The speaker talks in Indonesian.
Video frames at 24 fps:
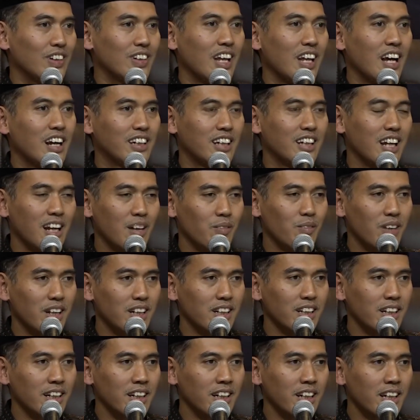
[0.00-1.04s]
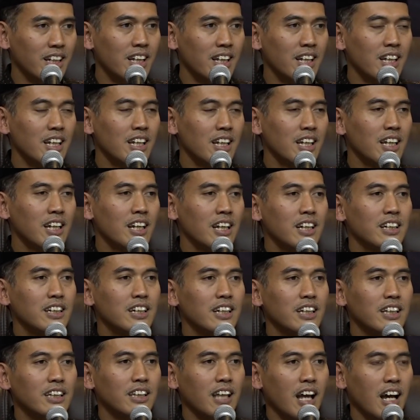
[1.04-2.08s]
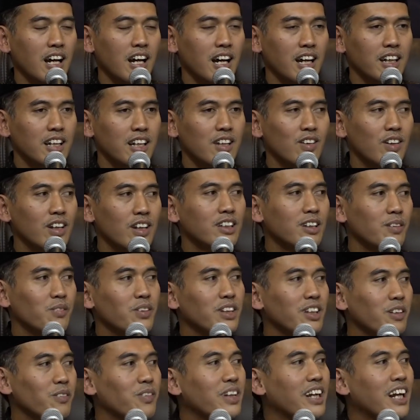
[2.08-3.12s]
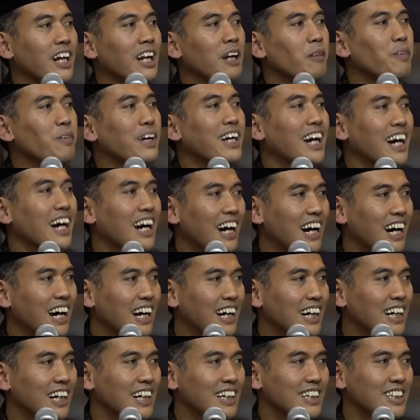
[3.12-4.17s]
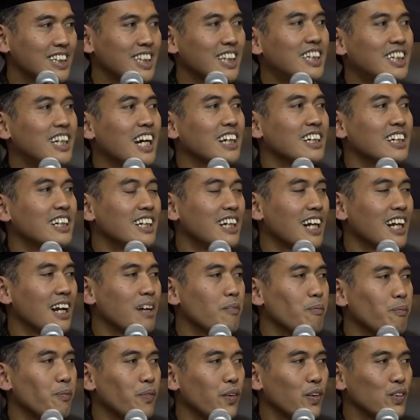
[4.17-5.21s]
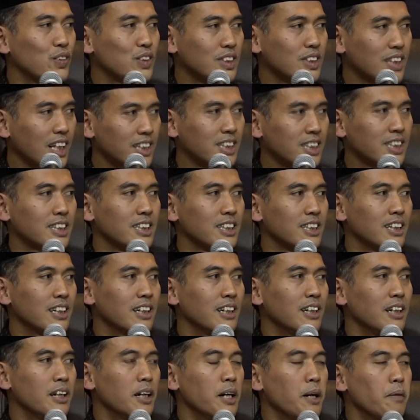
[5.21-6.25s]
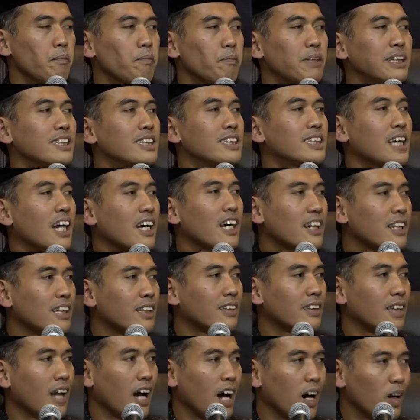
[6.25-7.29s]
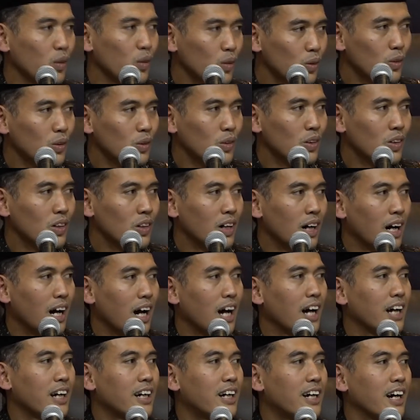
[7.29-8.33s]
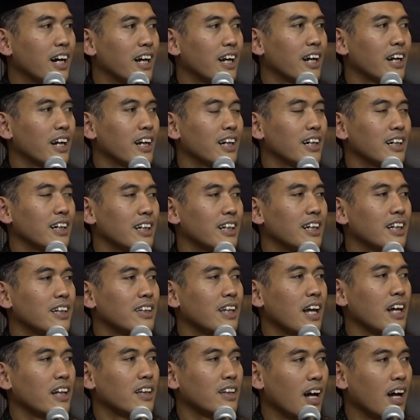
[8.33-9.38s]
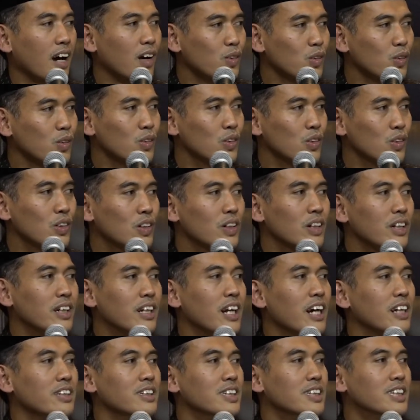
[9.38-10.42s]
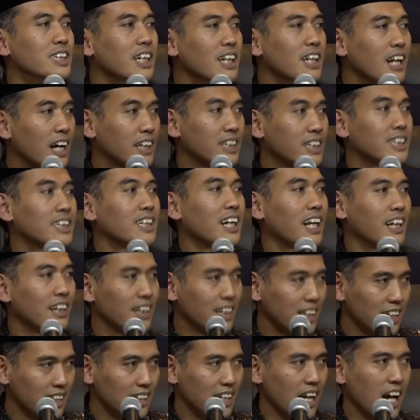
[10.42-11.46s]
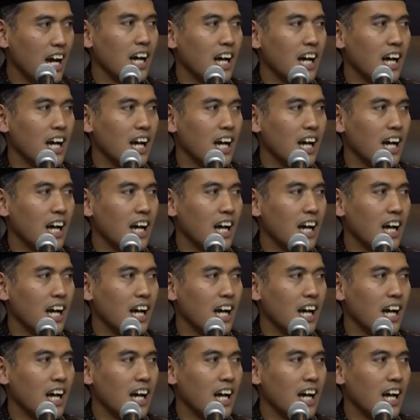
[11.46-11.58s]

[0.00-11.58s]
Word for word: Yang dalam hal ini ditangani oleh teman-teman LPH sedang di dalam proses mencari tahu agar kita tahu dan jelaskan.